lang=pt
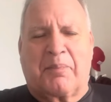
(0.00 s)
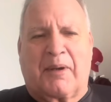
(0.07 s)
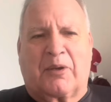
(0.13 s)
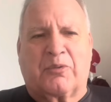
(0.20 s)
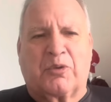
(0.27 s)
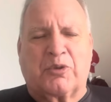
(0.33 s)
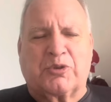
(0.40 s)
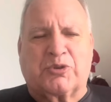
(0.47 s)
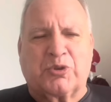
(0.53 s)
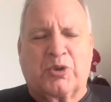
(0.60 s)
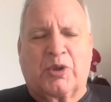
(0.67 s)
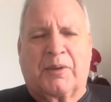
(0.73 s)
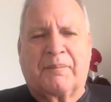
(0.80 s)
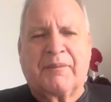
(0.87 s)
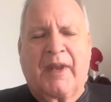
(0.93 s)
para
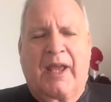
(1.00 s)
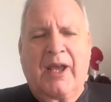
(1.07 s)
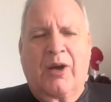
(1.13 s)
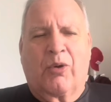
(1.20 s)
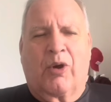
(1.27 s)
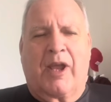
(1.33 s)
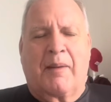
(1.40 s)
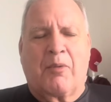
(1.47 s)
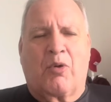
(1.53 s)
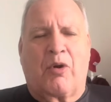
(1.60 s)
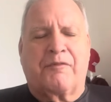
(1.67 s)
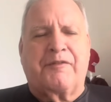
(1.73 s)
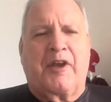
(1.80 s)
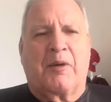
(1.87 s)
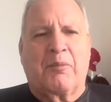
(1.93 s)
Curuzu. O Remo
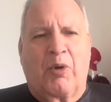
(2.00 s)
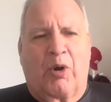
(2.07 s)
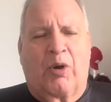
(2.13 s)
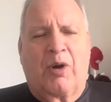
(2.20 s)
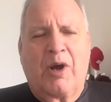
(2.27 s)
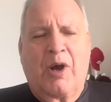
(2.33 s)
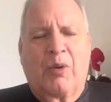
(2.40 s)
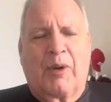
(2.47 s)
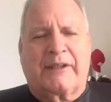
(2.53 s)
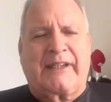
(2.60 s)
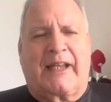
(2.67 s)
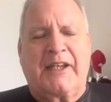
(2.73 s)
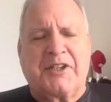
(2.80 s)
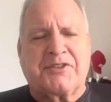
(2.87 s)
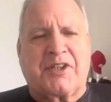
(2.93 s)
confirmou o
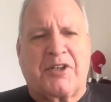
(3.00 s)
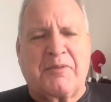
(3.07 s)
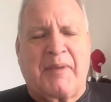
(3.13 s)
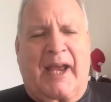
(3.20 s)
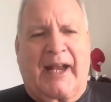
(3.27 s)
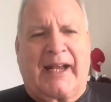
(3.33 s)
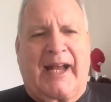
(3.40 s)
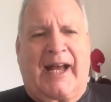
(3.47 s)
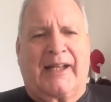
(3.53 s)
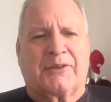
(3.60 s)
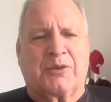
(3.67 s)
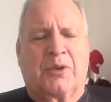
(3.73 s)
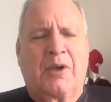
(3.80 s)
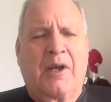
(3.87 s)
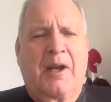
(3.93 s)
analista de
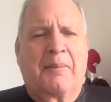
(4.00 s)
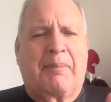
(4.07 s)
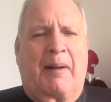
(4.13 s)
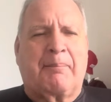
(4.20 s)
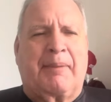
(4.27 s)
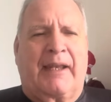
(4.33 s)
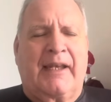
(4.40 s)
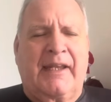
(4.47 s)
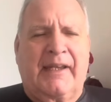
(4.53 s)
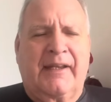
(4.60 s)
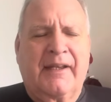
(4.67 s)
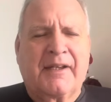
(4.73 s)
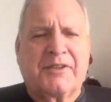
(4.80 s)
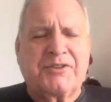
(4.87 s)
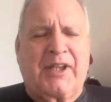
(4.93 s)
mercado.
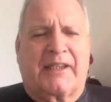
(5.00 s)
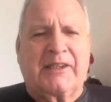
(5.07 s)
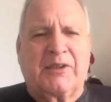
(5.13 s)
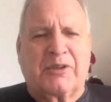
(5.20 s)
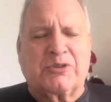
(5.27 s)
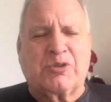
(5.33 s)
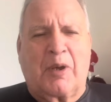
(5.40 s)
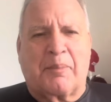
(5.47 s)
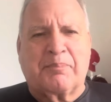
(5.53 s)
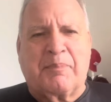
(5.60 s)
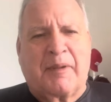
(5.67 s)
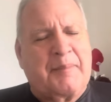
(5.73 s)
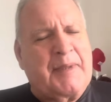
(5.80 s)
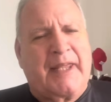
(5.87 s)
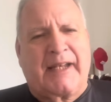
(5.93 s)
Papelim já deu a sua
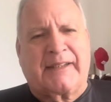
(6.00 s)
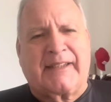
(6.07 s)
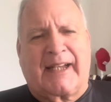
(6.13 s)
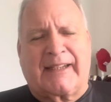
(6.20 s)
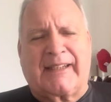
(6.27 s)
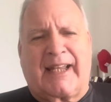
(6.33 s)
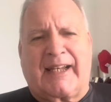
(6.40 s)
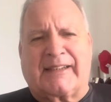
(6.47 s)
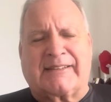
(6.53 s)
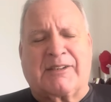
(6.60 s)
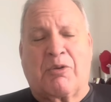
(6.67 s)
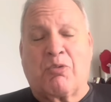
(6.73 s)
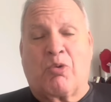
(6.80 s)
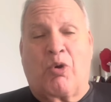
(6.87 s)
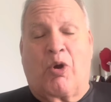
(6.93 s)
primeira
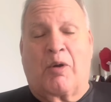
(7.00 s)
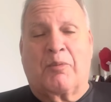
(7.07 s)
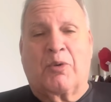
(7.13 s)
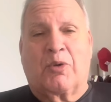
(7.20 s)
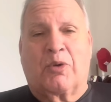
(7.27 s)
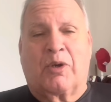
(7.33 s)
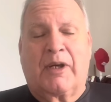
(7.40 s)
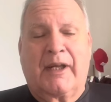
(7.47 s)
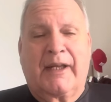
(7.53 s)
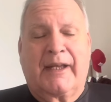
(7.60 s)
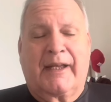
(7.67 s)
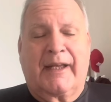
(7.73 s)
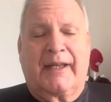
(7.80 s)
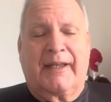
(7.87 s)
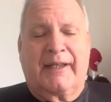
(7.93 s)
declaração como
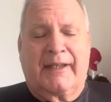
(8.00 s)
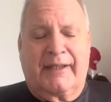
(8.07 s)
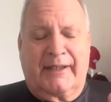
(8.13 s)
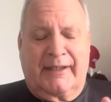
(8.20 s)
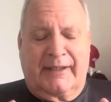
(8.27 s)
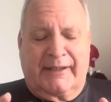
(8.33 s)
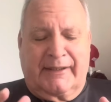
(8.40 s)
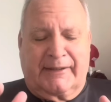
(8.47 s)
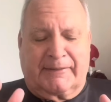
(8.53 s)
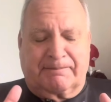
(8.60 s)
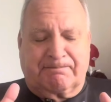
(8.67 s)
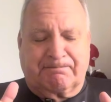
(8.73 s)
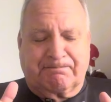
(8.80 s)
é,